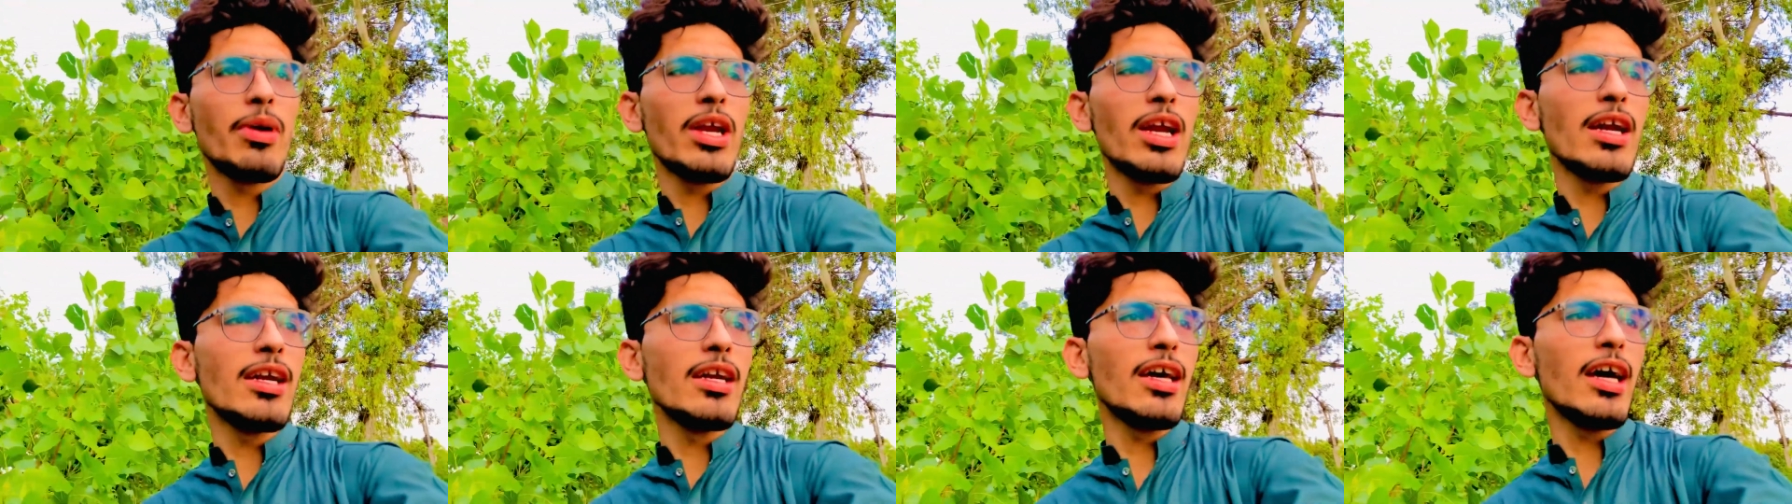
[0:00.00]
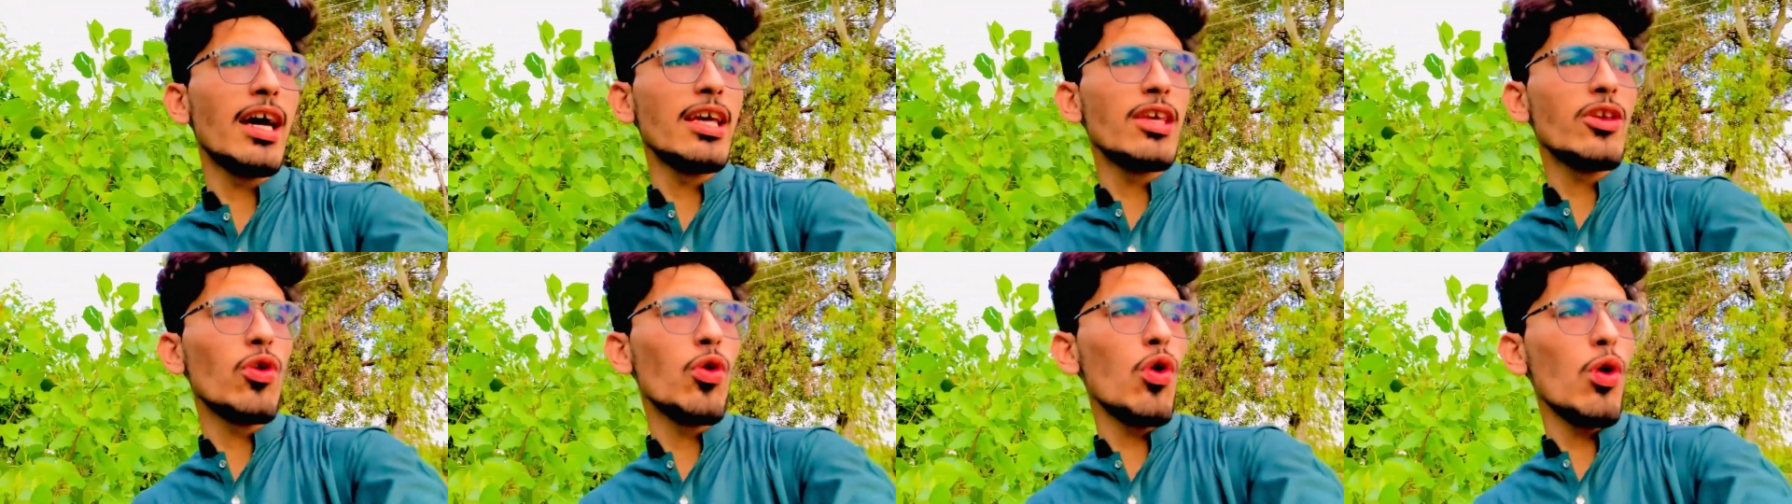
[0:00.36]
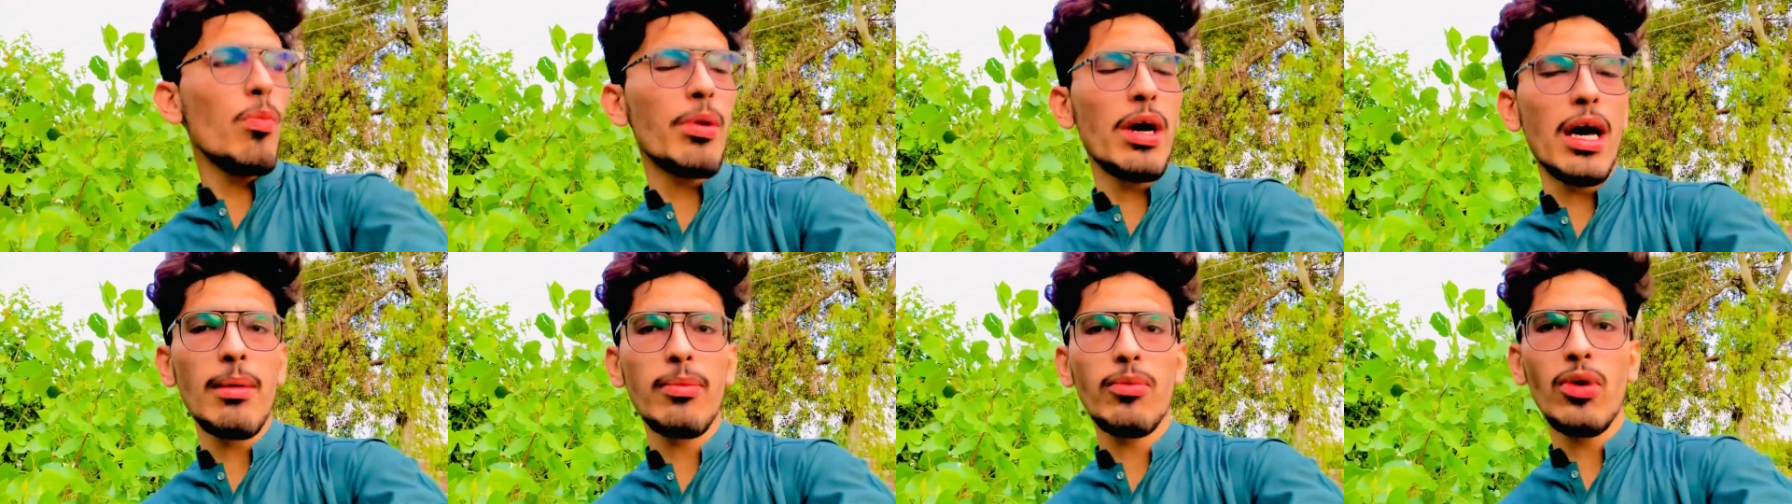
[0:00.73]
पर एंड आई
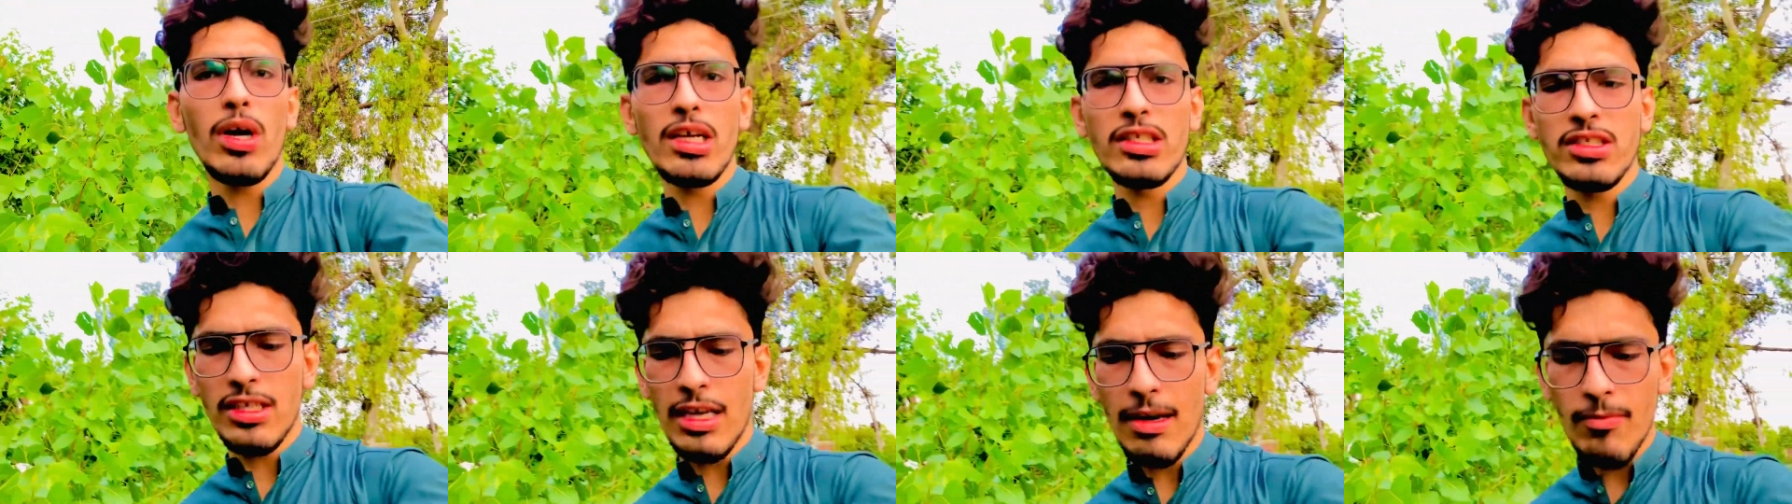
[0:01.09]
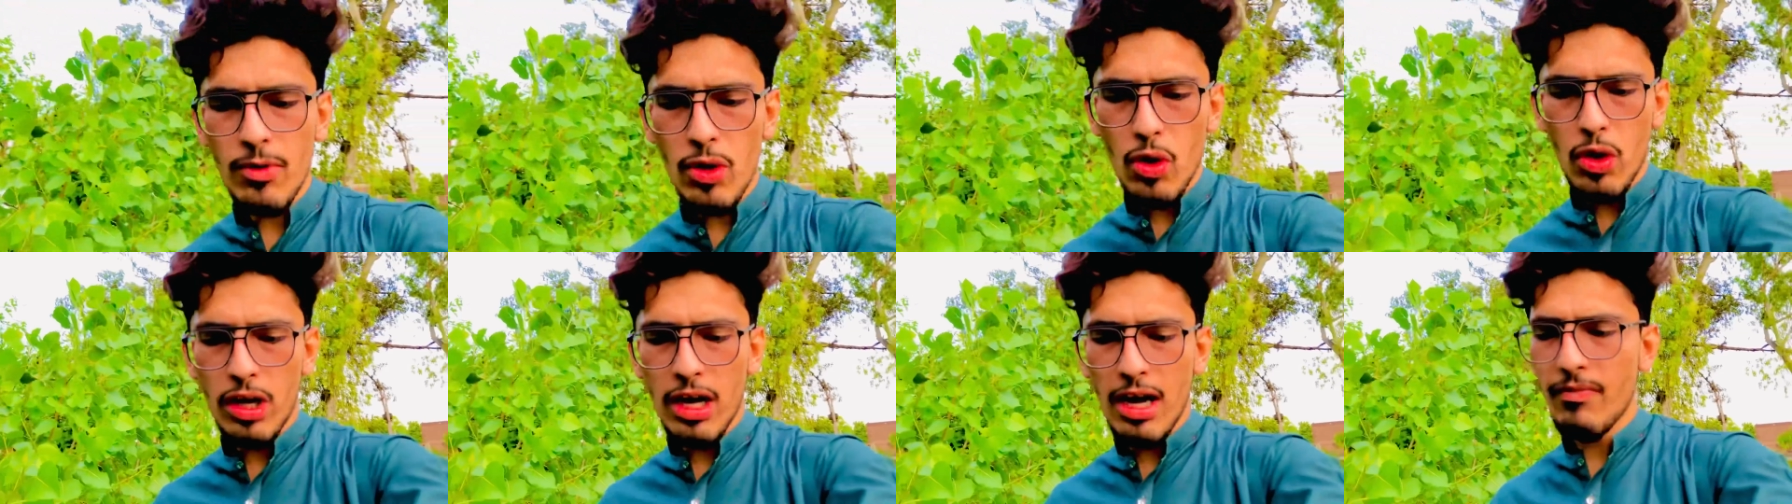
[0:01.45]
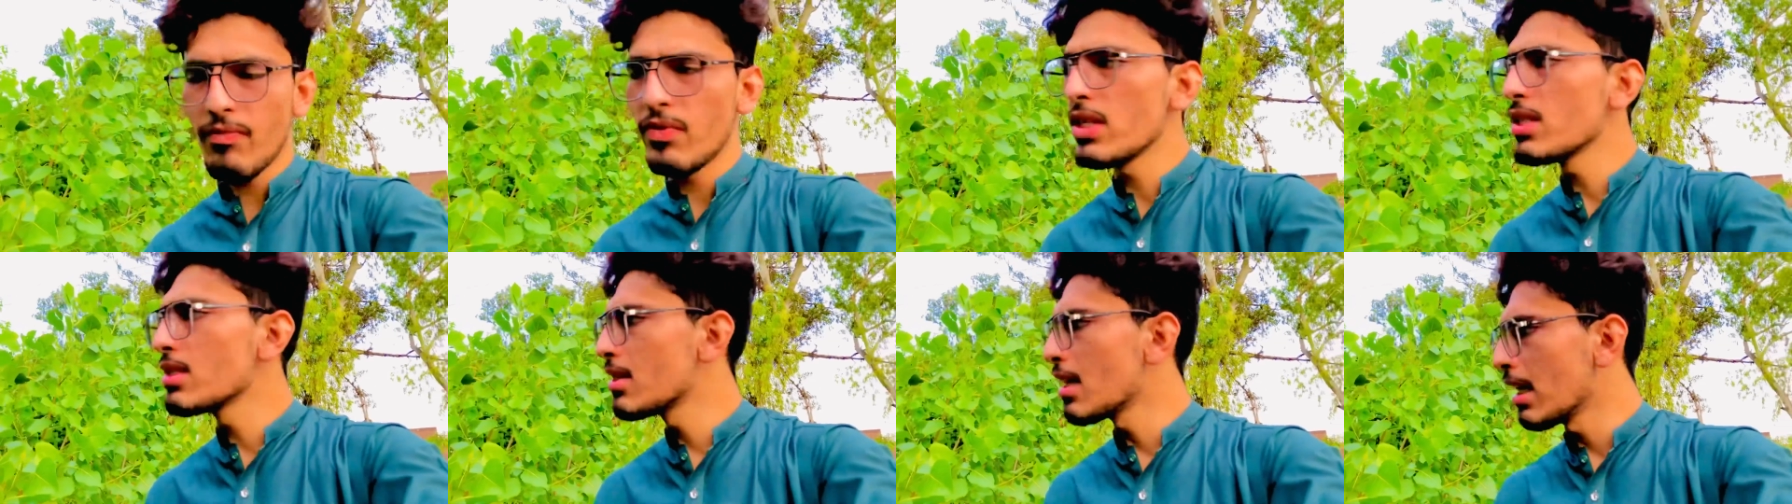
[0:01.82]
होप आपको आज का भी लोग
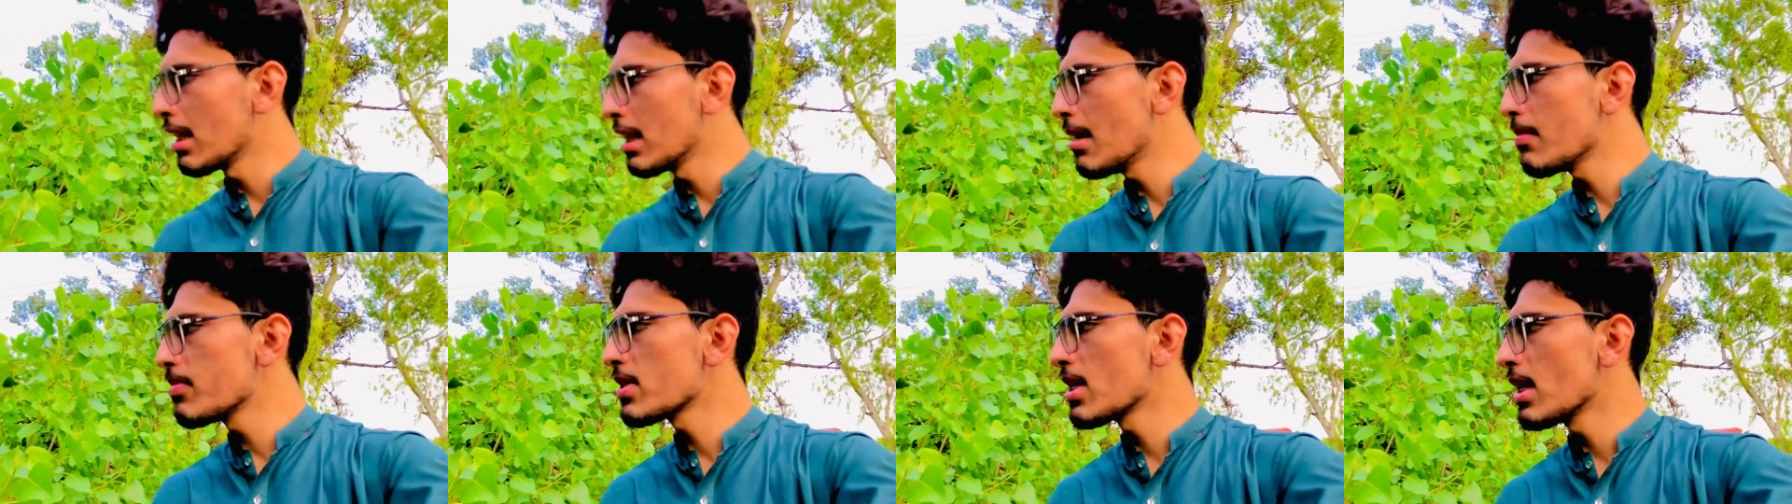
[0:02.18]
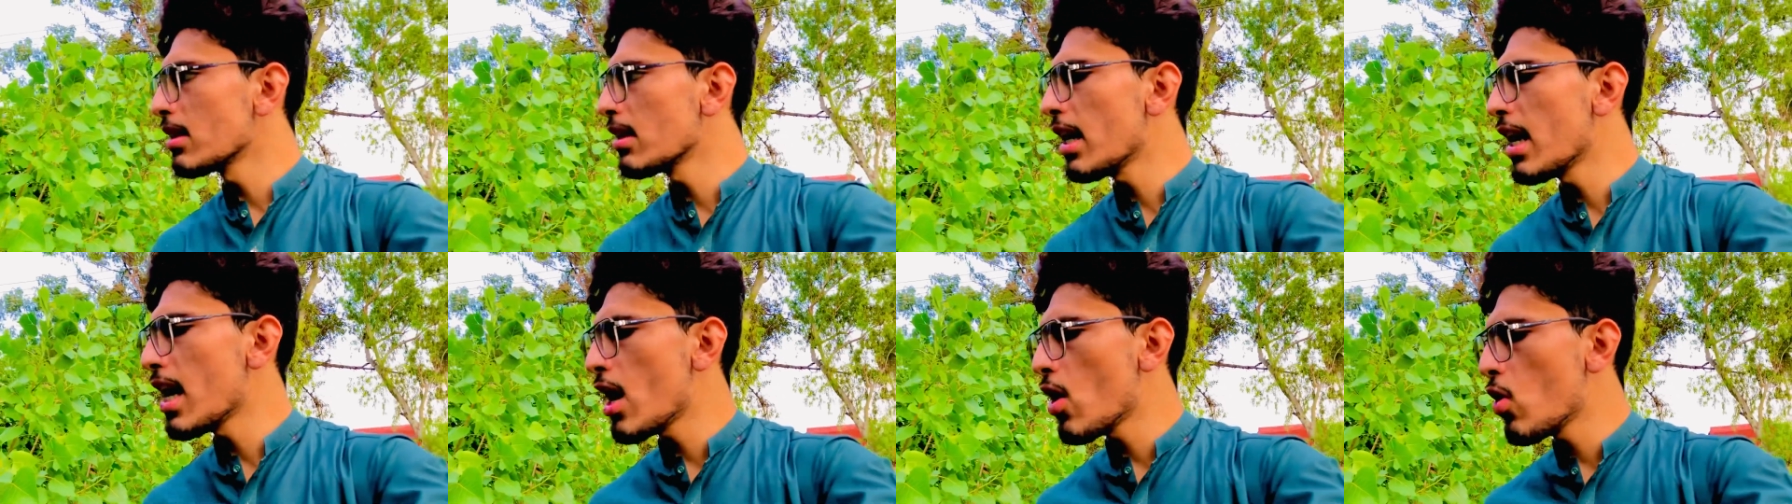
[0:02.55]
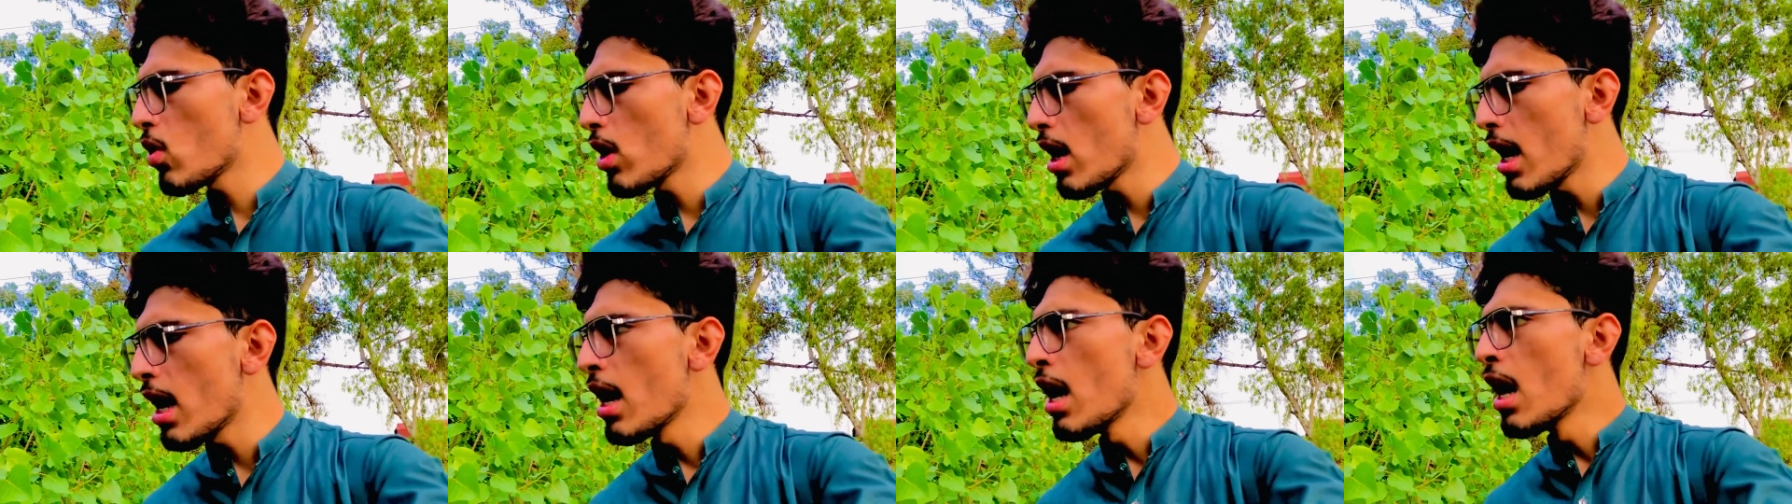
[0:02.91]
काफ़ी ज़्यादा पसंद आया
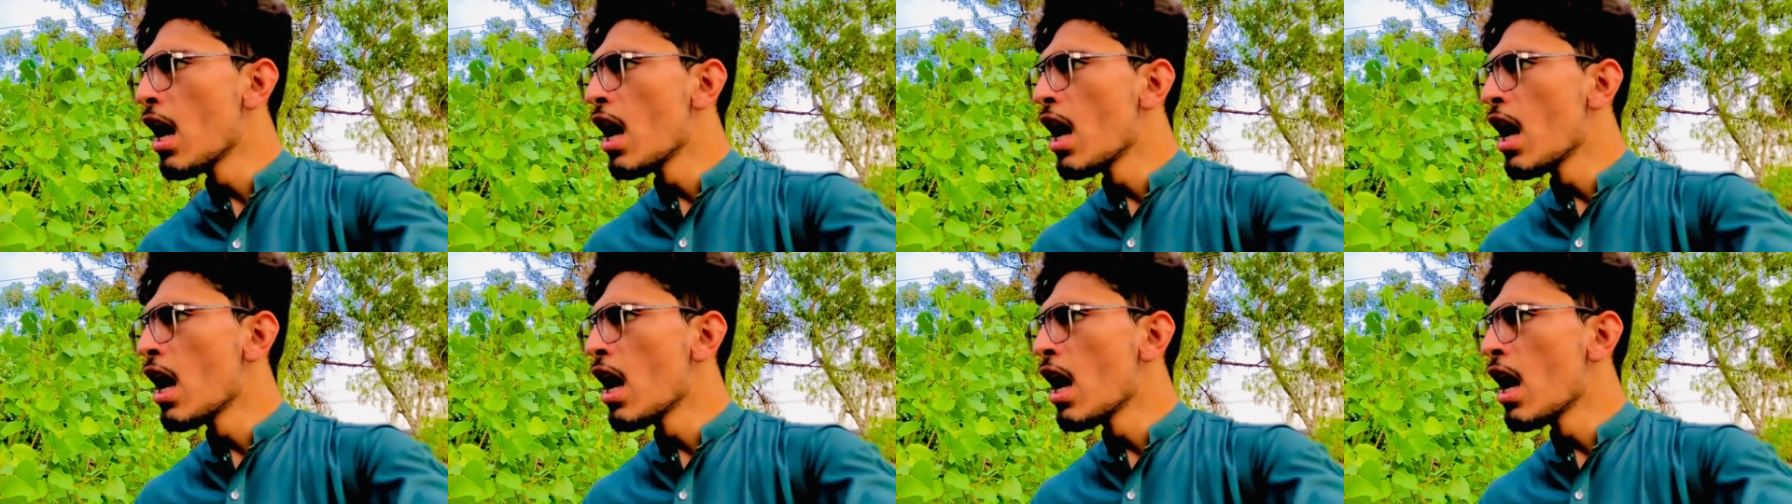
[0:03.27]
होगा